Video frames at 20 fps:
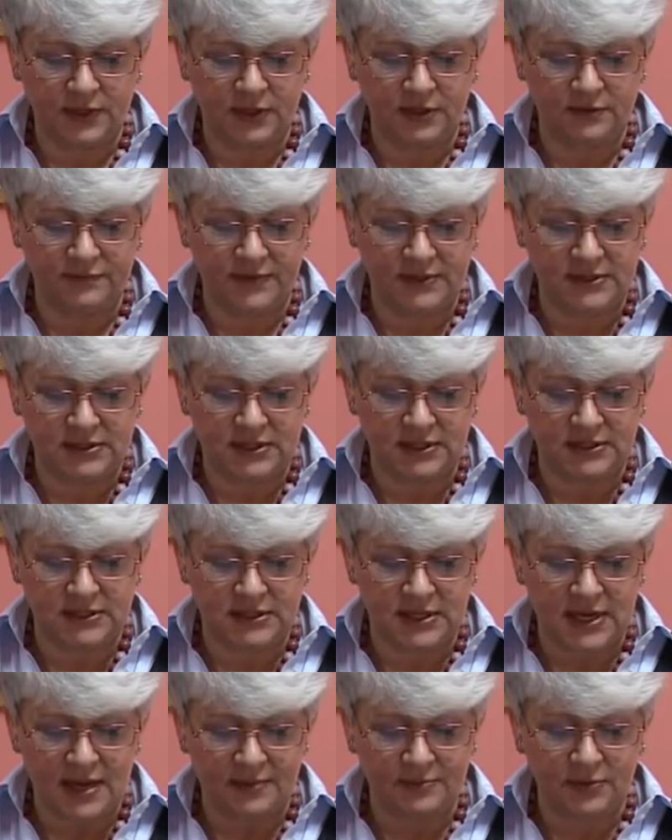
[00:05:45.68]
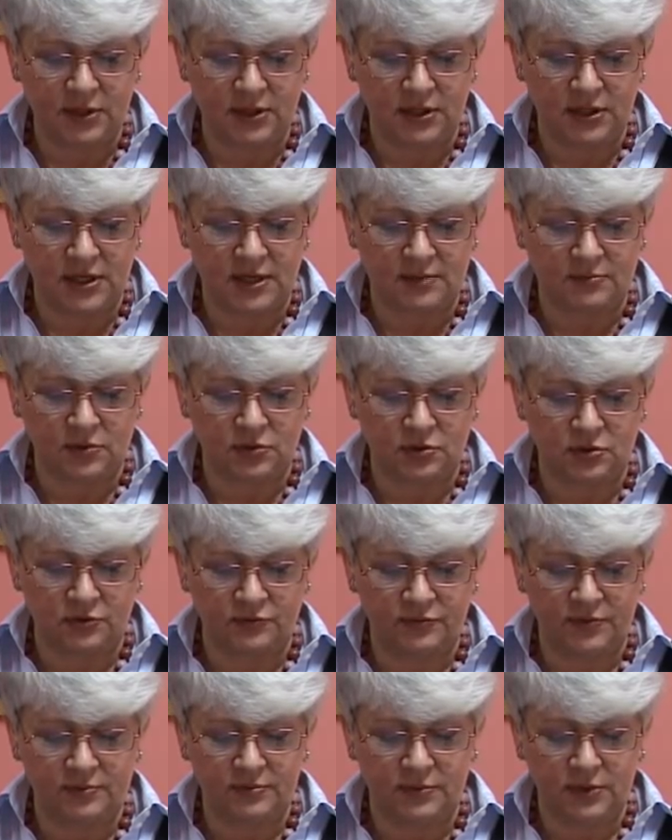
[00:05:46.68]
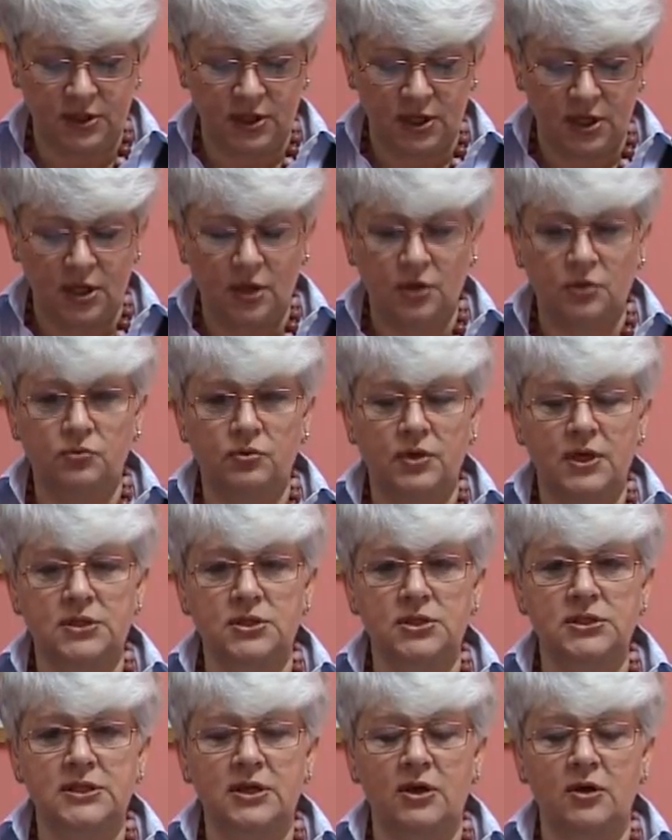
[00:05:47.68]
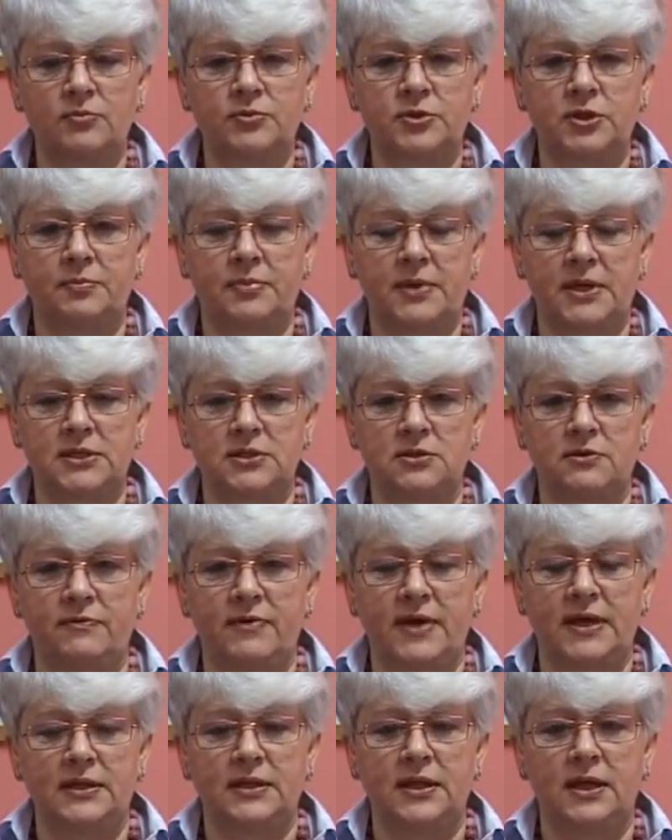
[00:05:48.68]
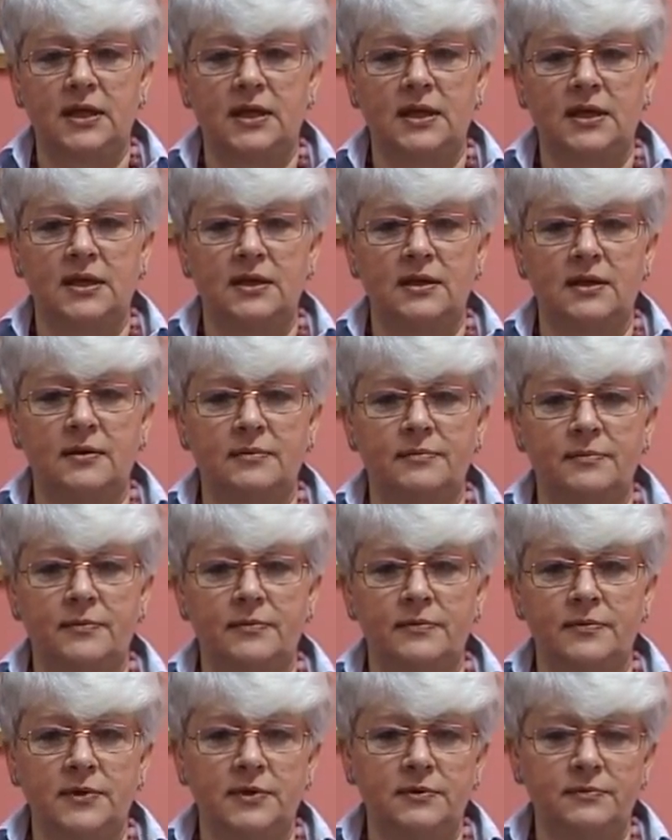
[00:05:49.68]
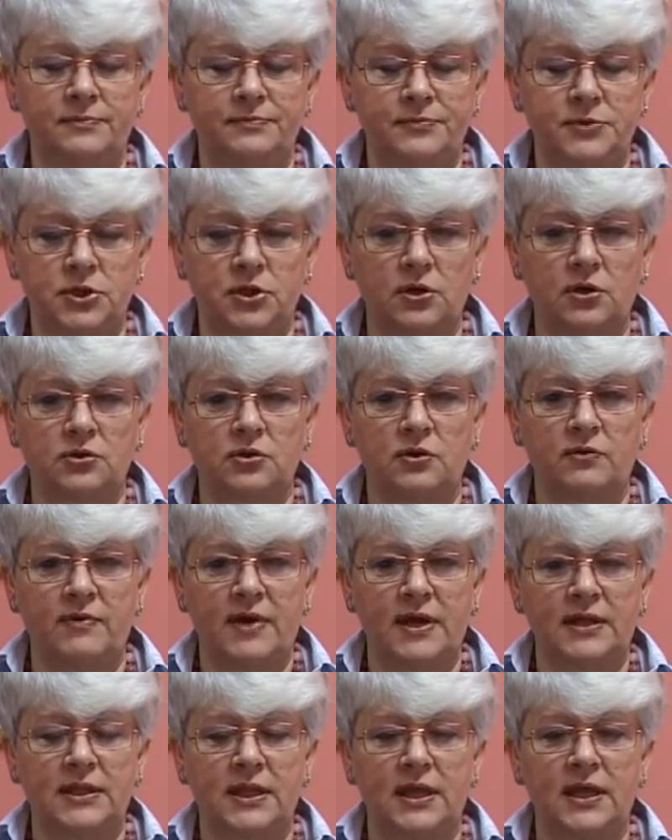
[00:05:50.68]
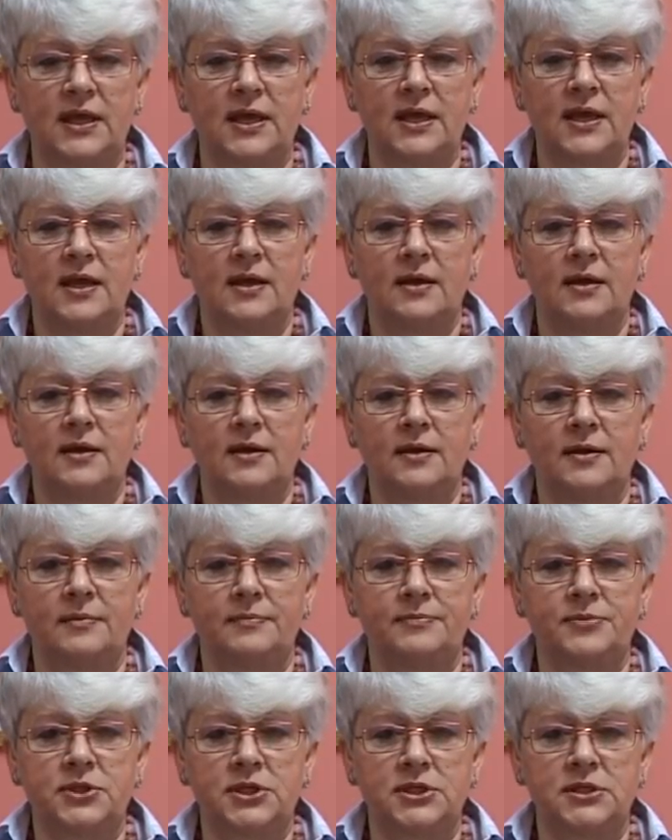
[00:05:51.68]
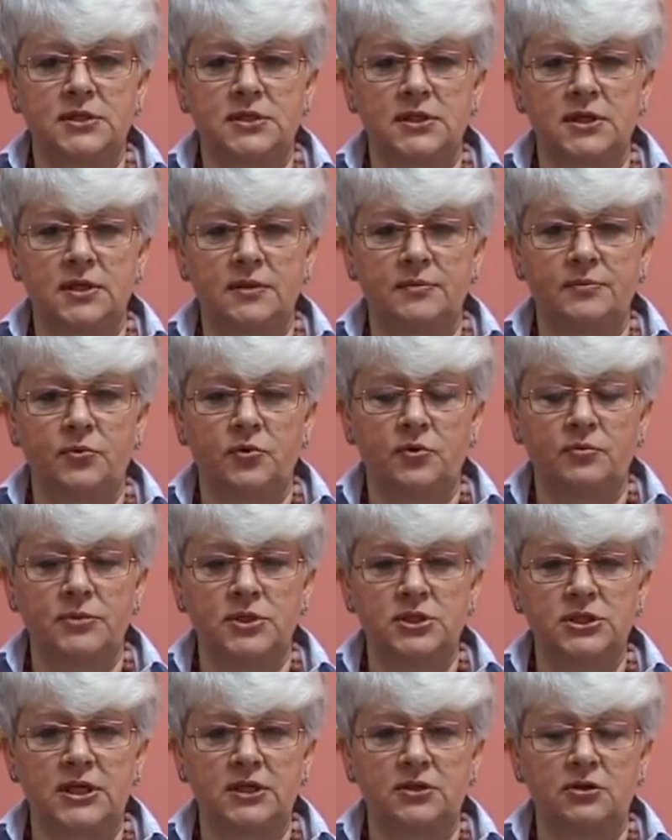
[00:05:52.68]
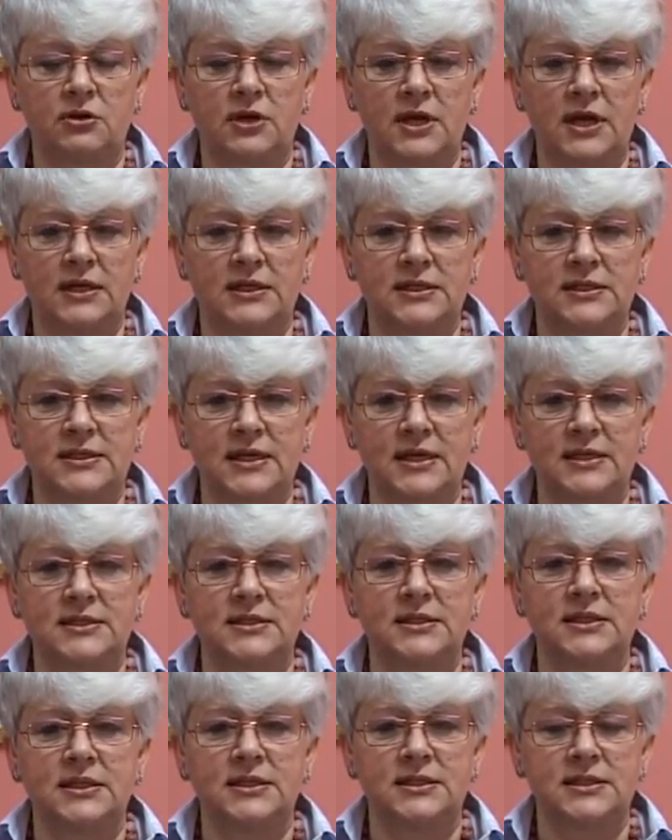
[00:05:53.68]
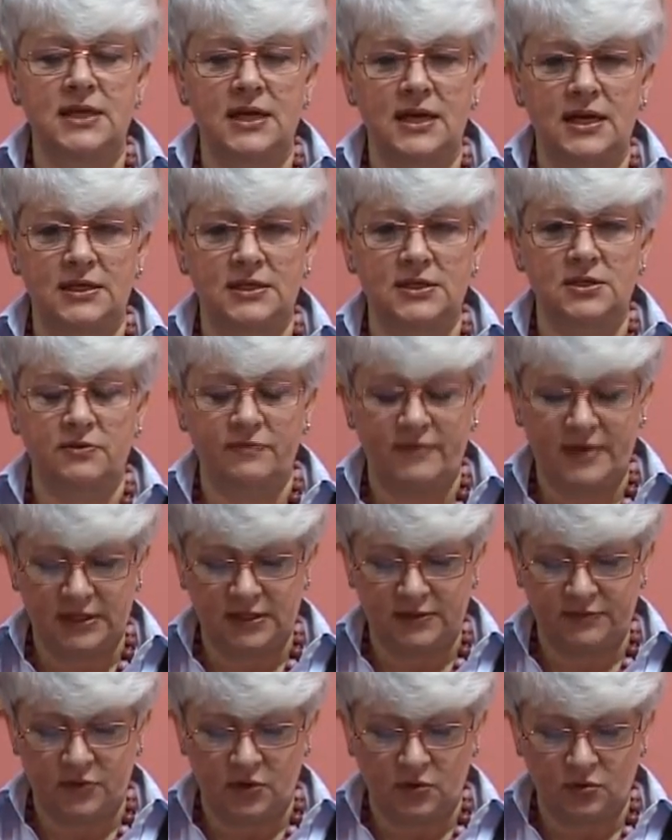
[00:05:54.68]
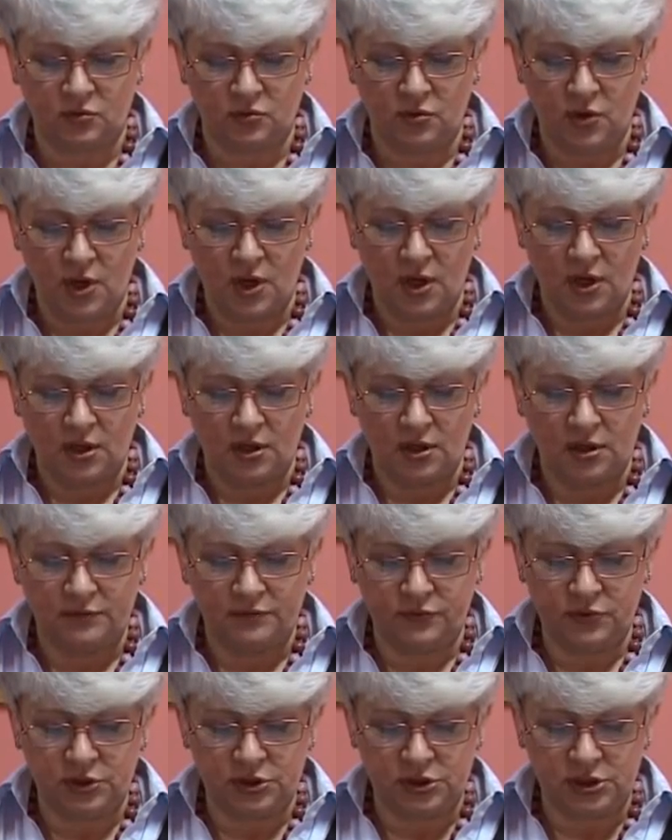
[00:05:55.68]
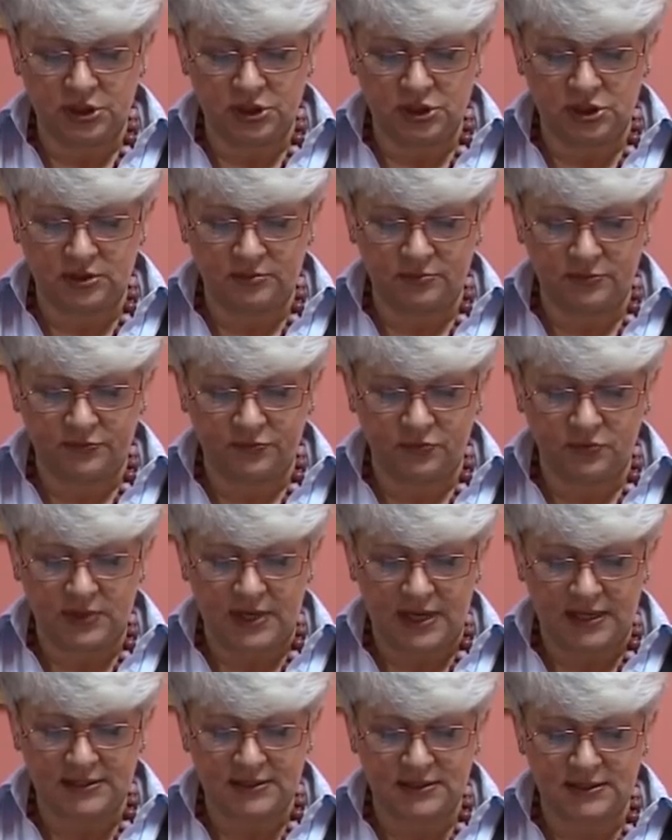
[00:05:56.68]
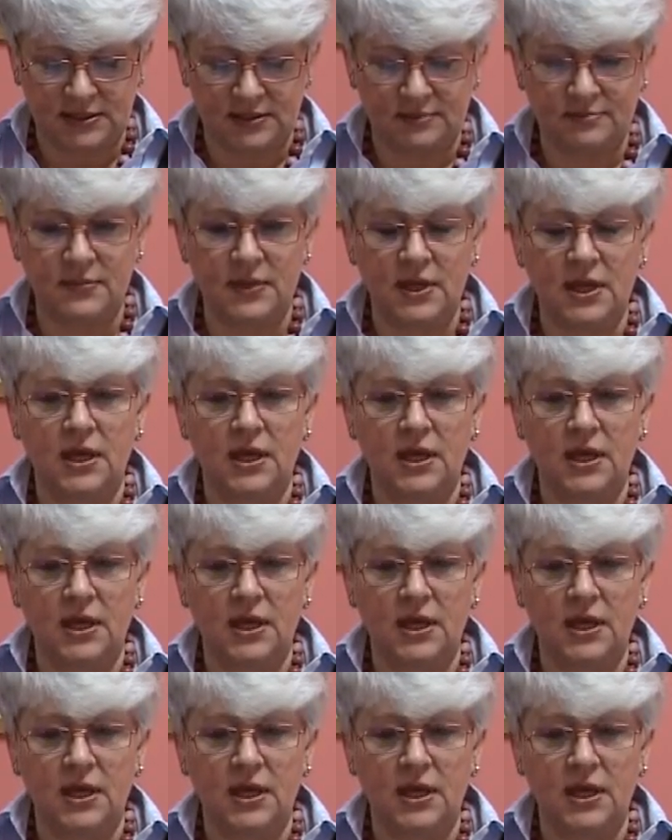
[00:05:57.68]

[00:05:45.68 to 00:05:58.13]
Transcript: inwestycjami remontowymi, które zostały przepracowane y, i przygotowane y, przez burmistrza do realizacji i zrealizowane w roku 2012.